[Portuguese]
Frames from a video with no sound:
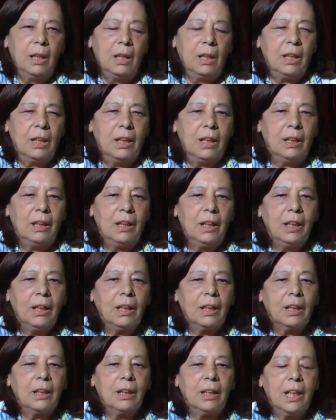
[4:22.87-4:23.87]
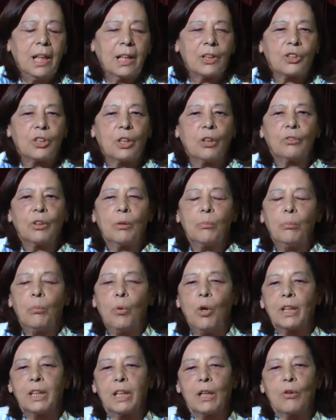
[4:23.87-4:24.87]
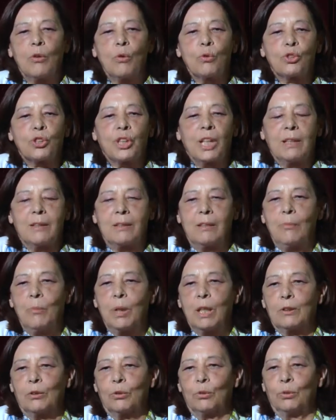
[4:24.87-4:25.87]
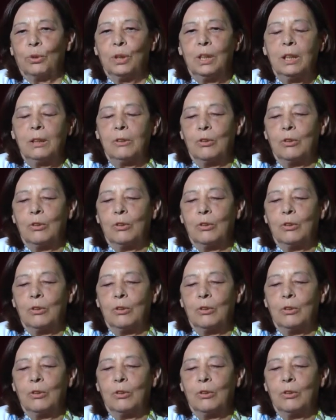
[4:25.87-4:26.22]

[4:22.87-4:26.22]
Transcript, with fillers: Uh, e ligaria a questão da memória com o esquecimento.